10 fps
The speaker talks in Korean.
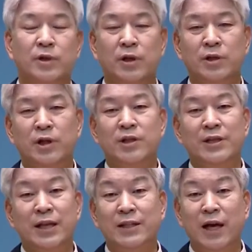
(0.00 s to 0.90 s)
어떤
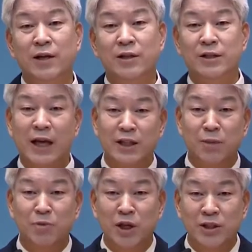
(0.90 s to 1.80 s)
사사는
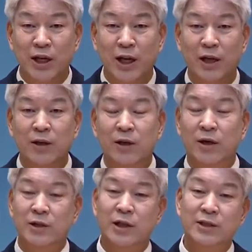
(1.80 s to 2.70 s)
40년짜리
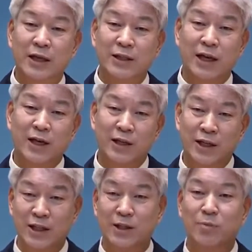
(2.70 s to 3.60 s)
어떤 사사는
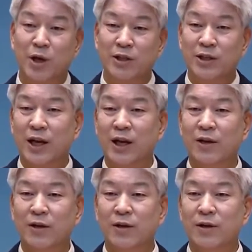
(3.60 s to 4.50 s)
20년짜리
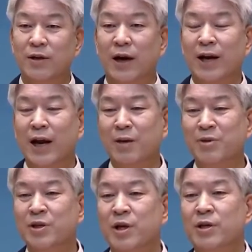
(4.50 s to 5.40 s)

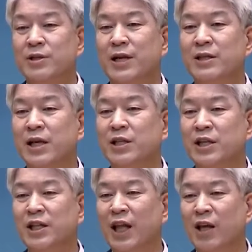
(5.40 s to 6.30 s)
하나님은
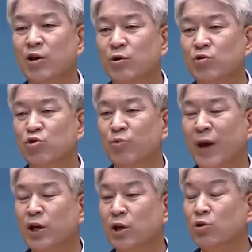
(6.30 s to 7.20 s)
사사시대여
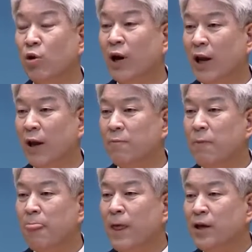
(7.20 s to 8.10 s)
수백 년 동안에
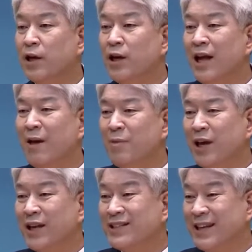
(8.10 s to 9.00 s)

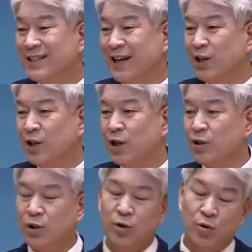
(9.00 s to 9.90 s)
14명의 사사를
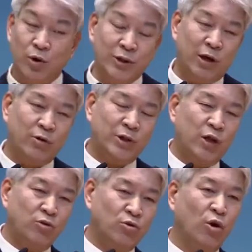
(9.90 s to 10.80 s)
들어서
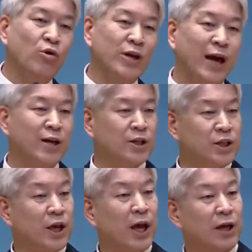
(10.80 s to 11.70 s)
그때그때 유통기한을
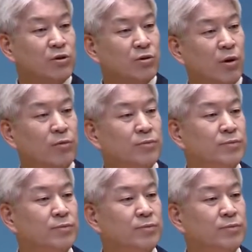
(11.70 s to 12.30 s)
정해가지고